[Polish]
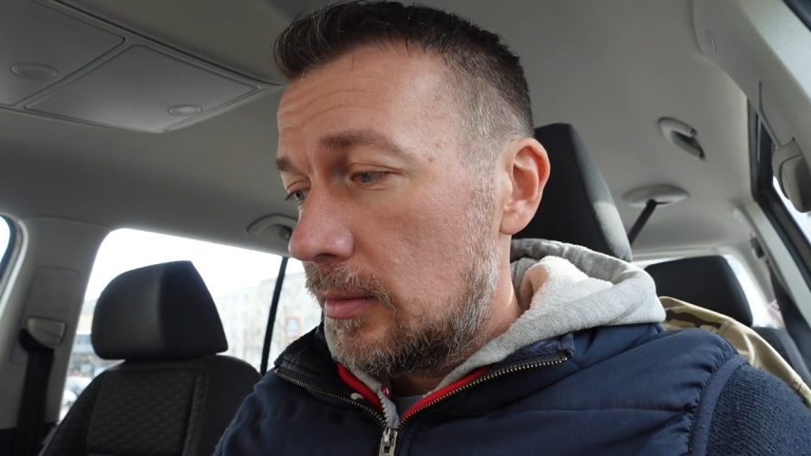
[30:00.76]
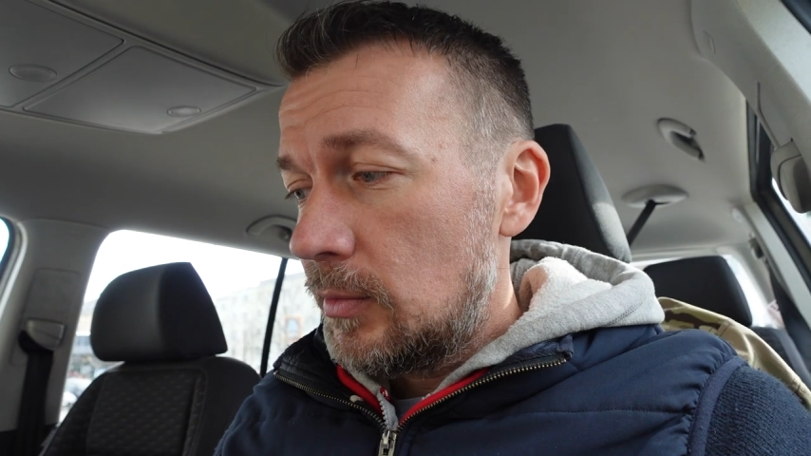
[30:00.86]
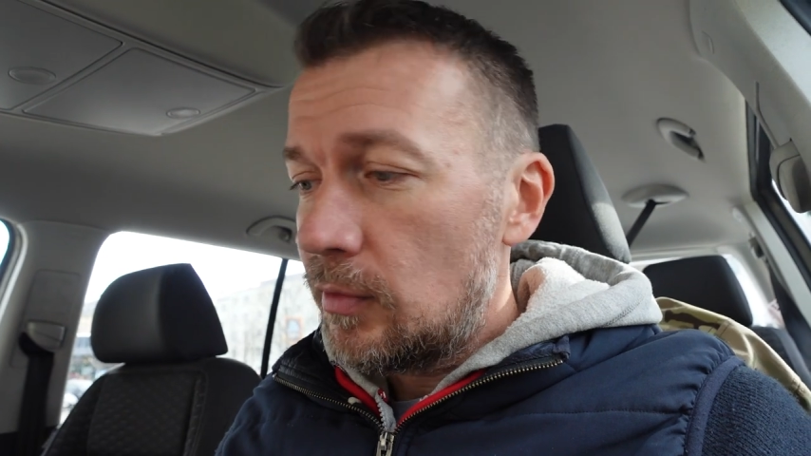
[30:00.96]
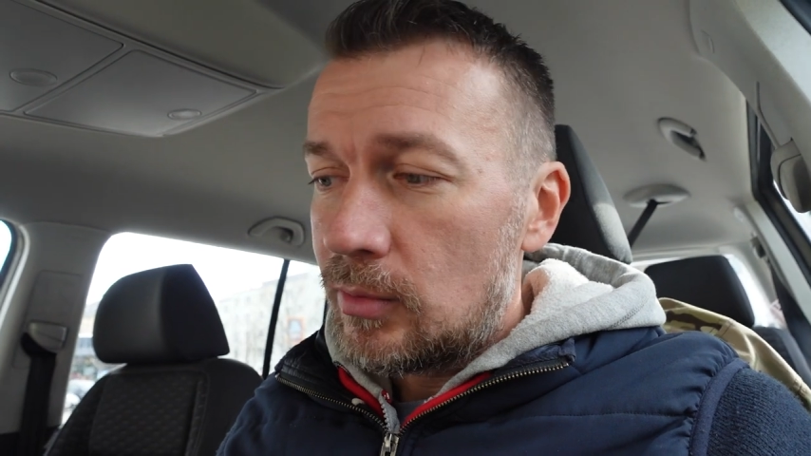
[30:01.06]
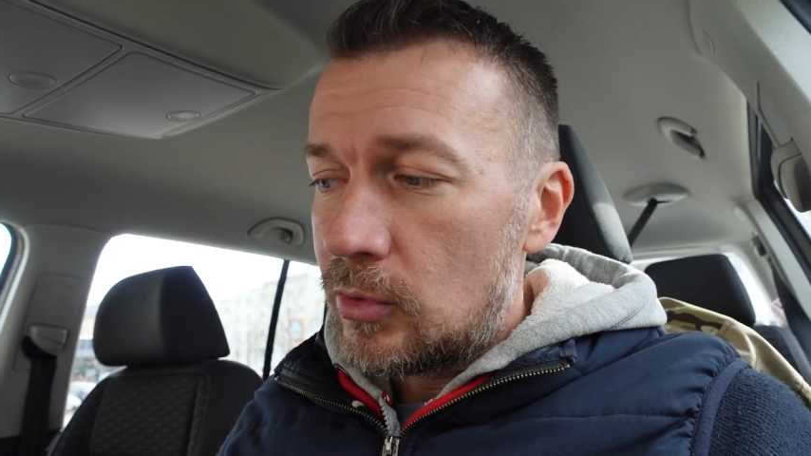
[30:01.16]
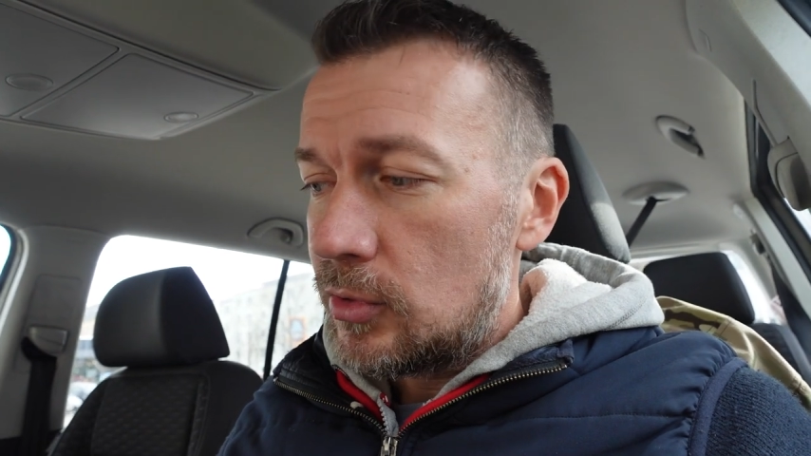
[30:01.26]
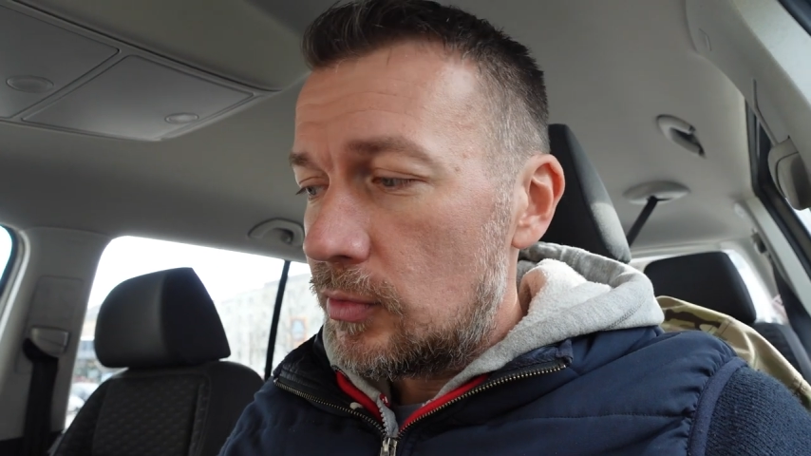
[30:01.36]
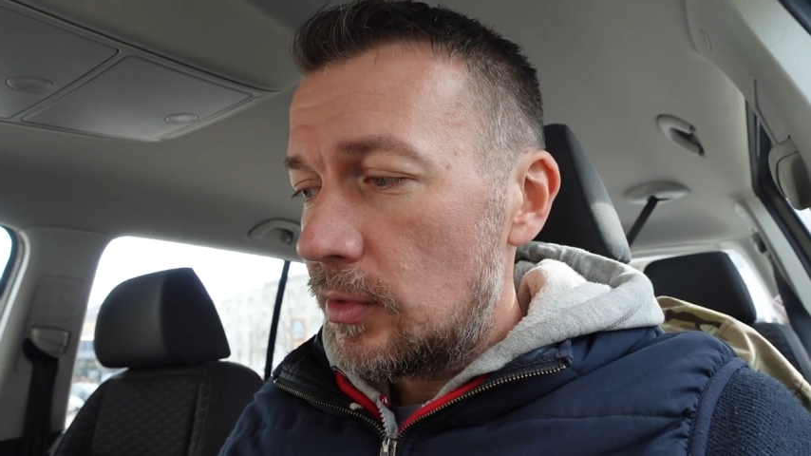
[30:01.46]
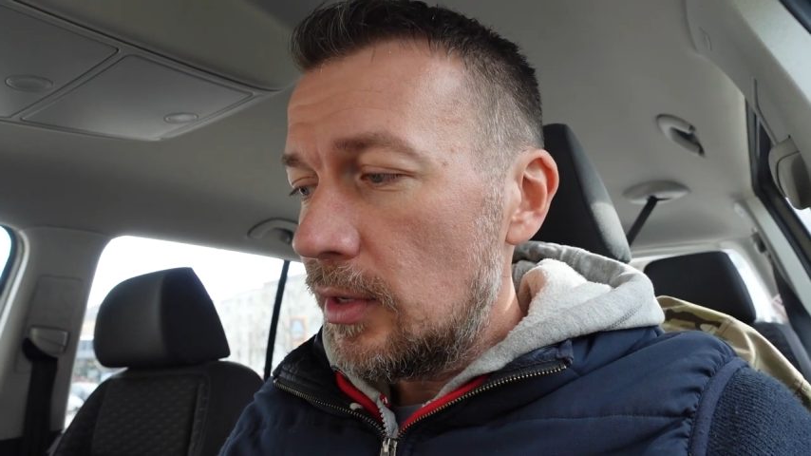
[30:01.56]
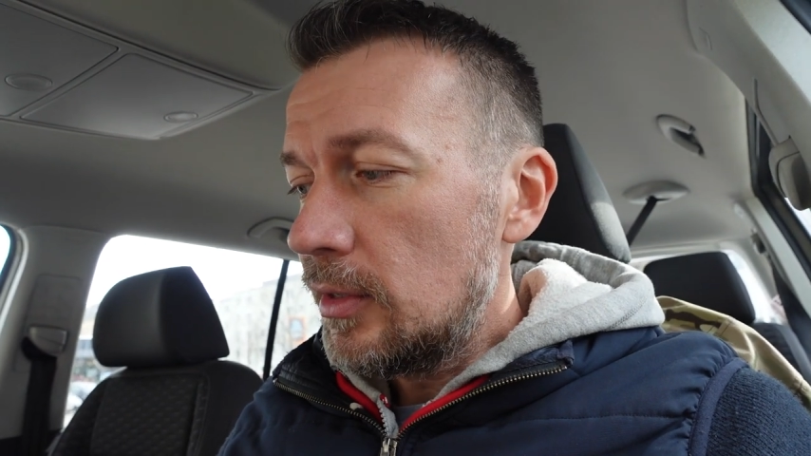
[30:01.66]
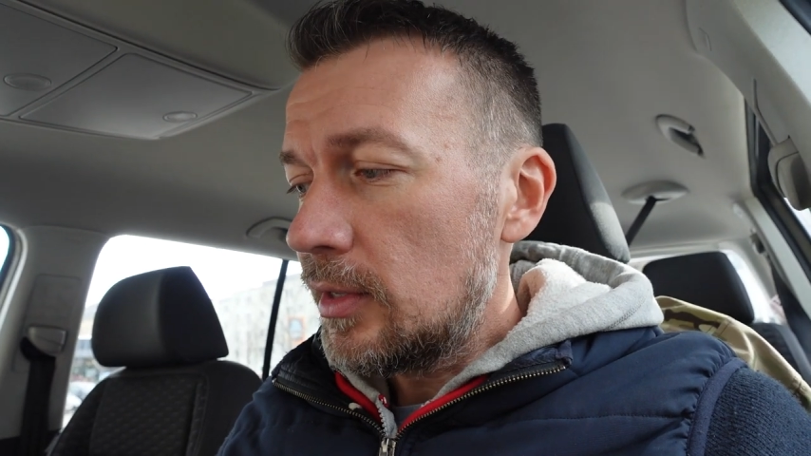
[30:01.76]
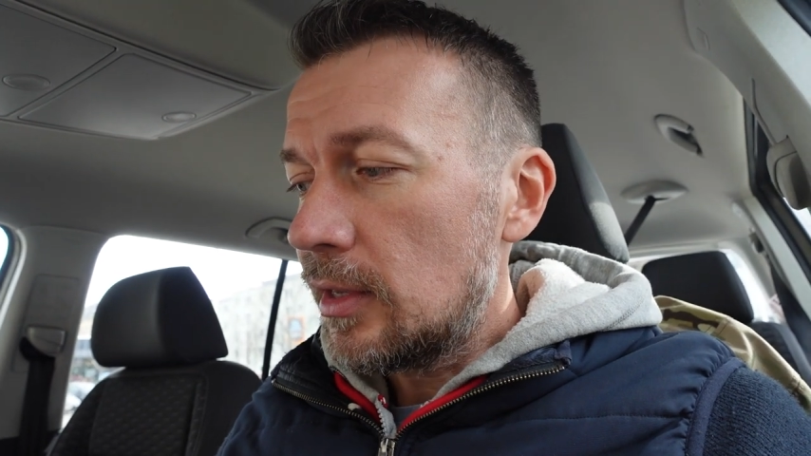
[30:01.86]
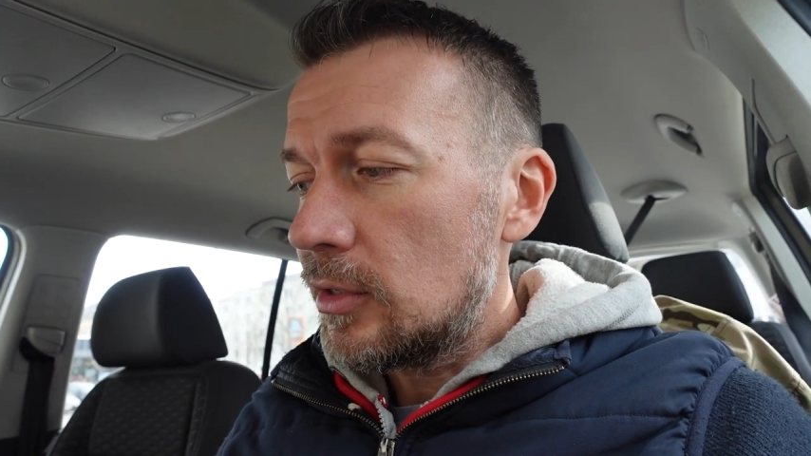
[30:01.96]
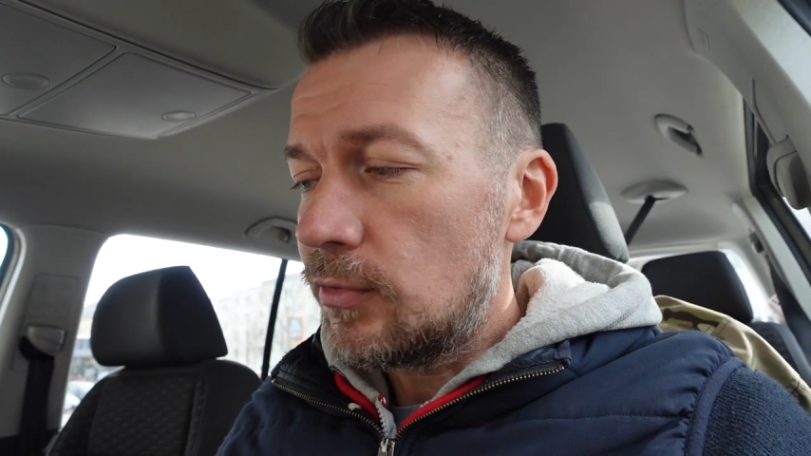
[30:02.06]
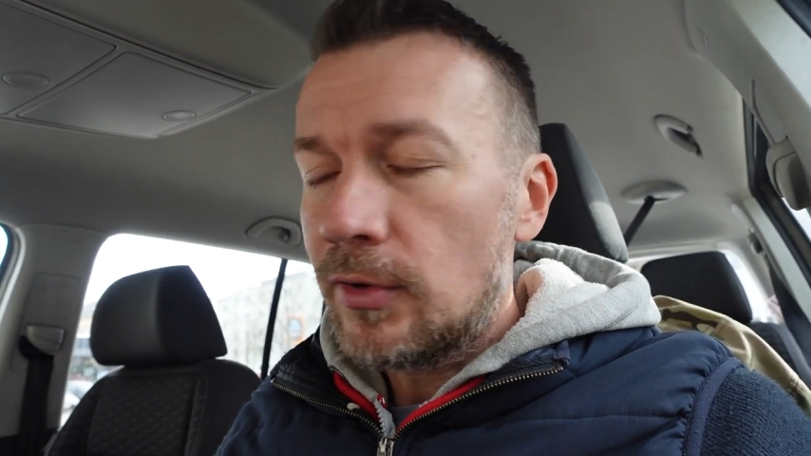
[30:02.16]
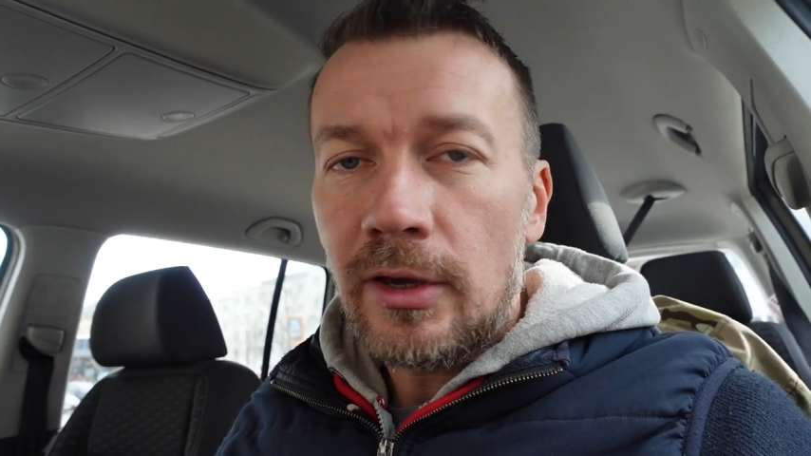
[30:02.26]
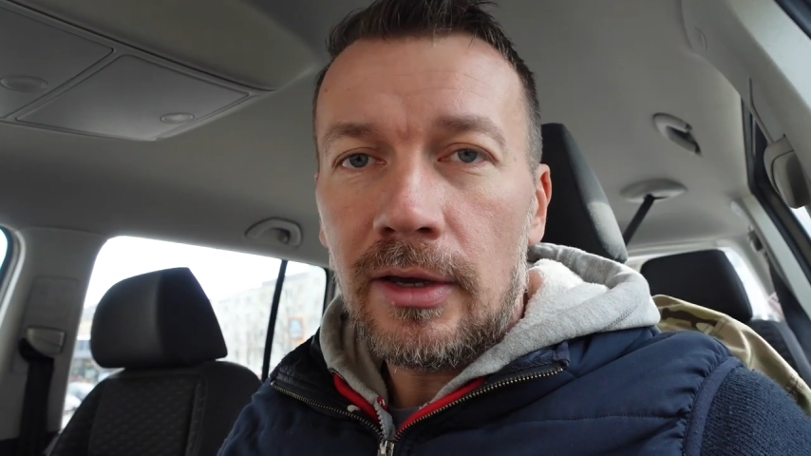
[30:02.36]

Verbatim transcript: nie wiem czy dziwne, ale takie swoje